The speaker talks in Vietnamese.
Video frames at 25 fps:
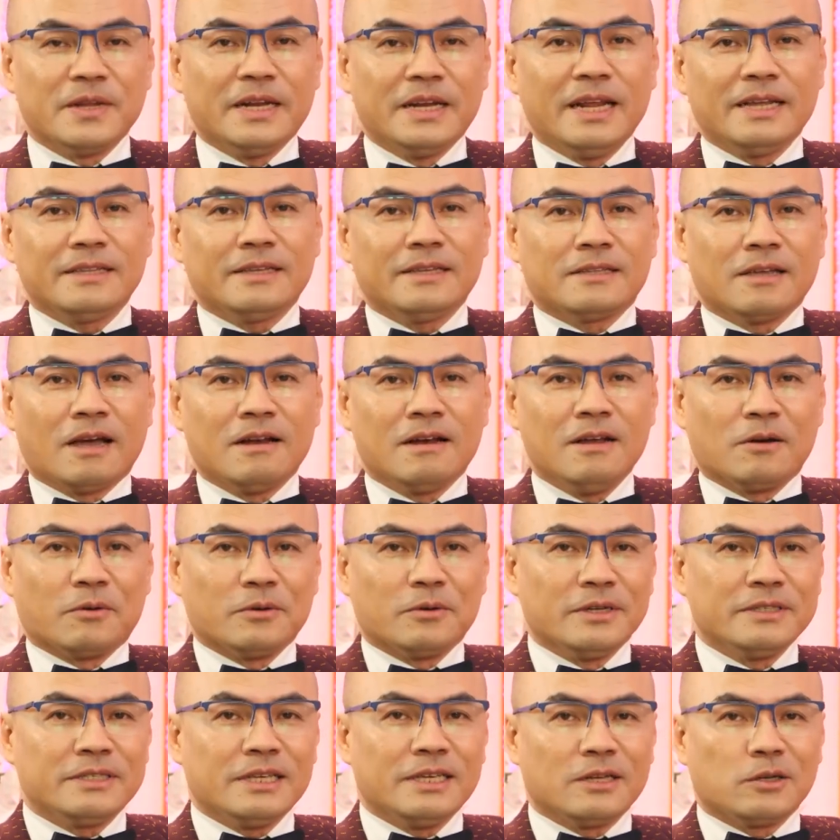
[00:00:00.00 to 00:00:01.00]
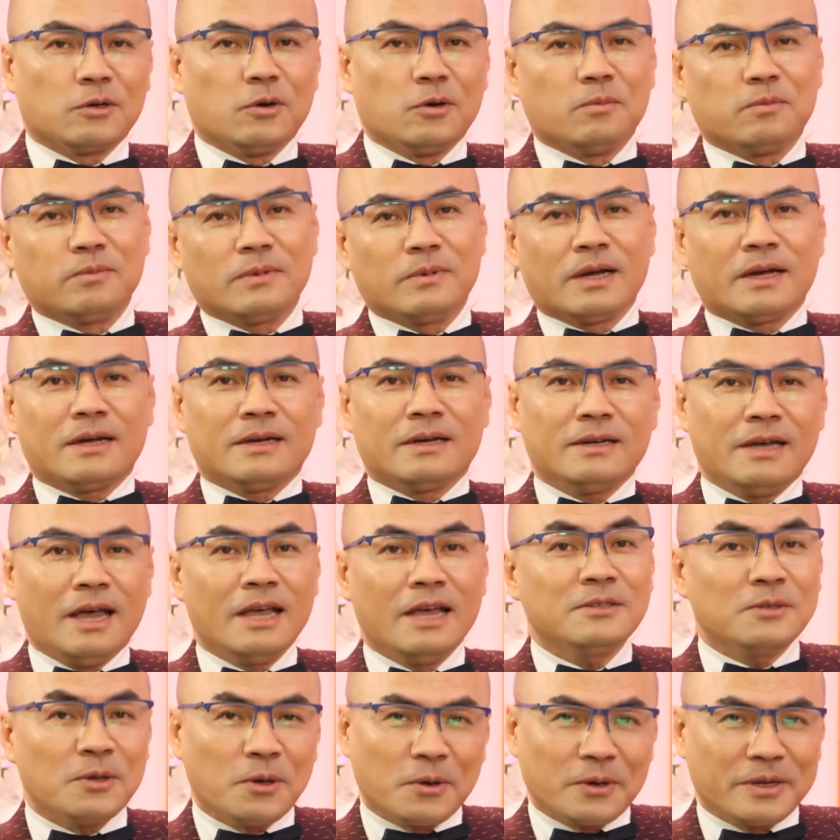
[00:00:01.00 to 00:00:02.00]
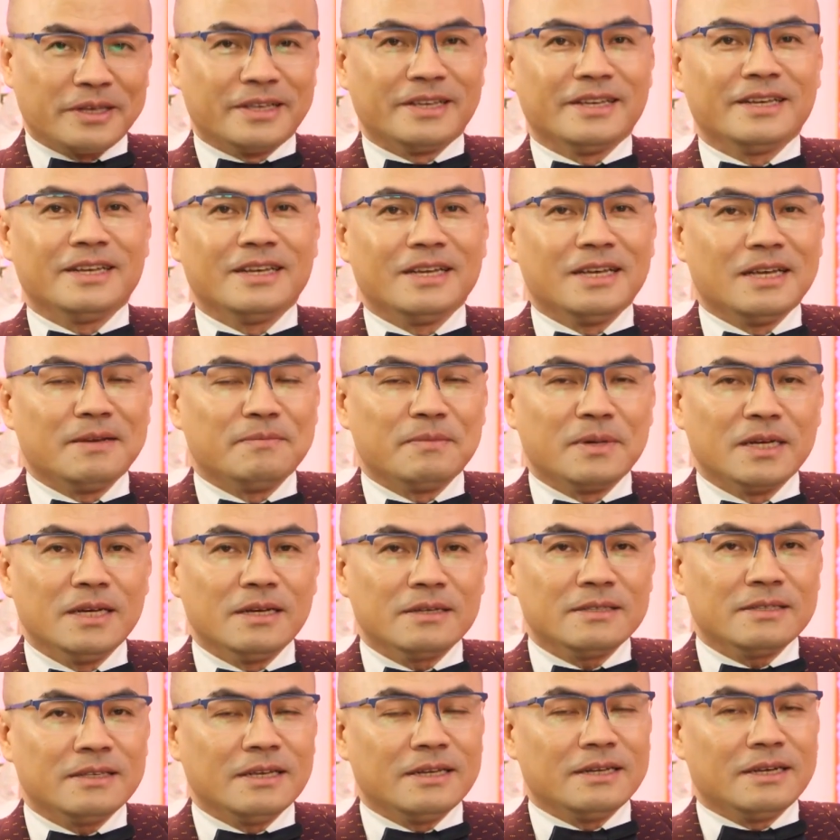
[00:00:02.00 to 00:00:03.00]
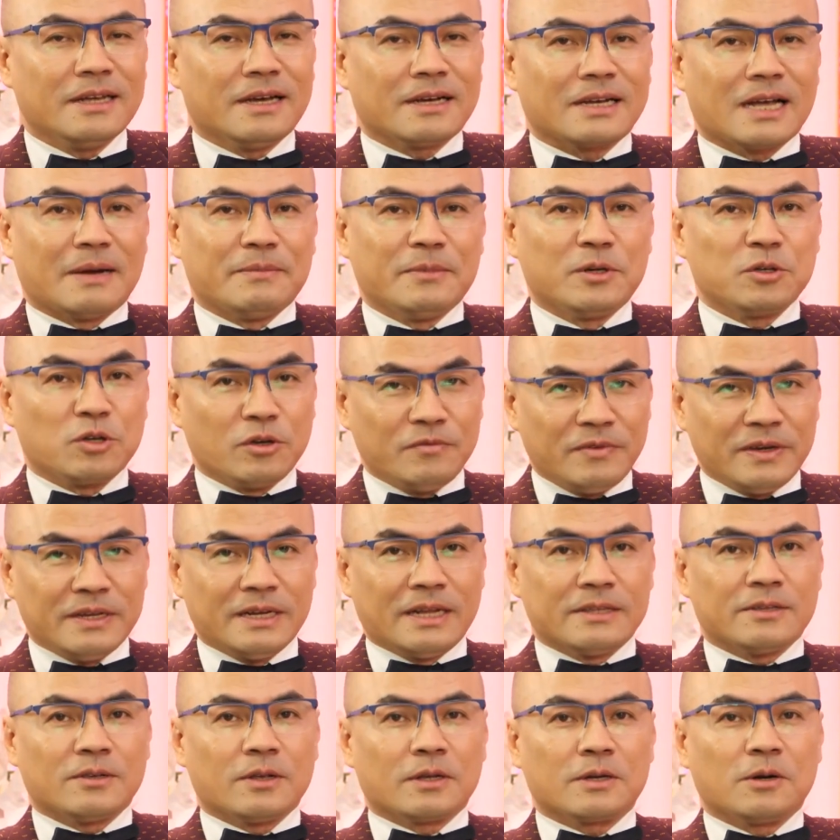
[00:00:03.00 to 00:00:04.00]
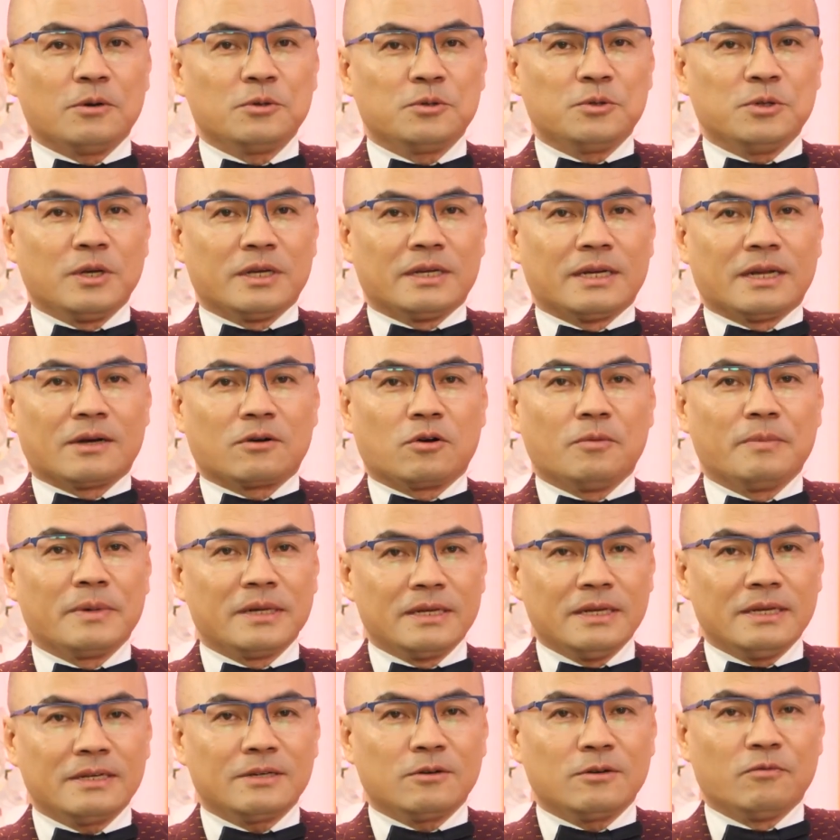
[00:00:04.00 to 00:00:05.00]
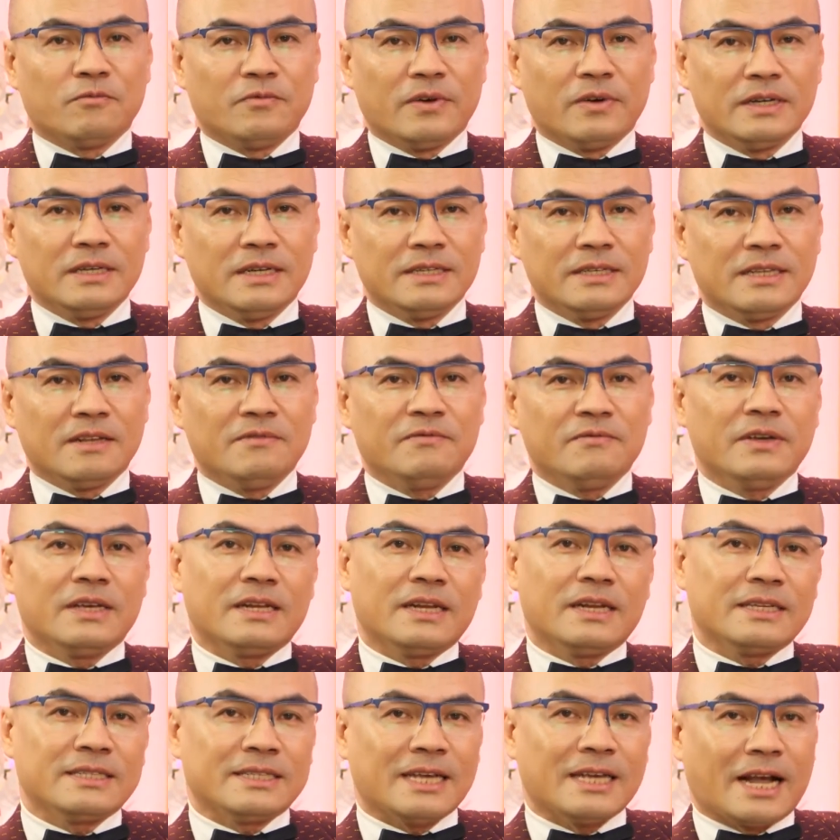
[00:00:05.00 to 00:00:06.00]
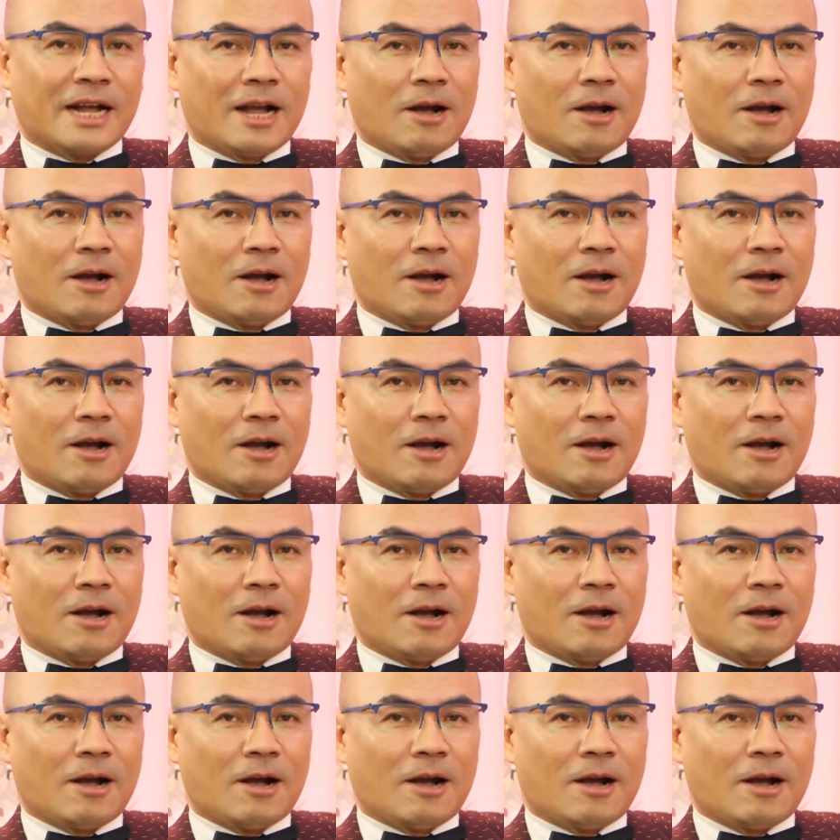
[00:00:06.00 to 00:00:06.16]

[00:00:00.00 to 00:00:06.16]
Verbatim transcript: Đến đây thì thời lượng của chương trình cũng hết rồi. Minh Đức xin cảm ơn quý vị đã theo dõi câu chuyện của Minh Đức cùng với nữ diễn viên Trà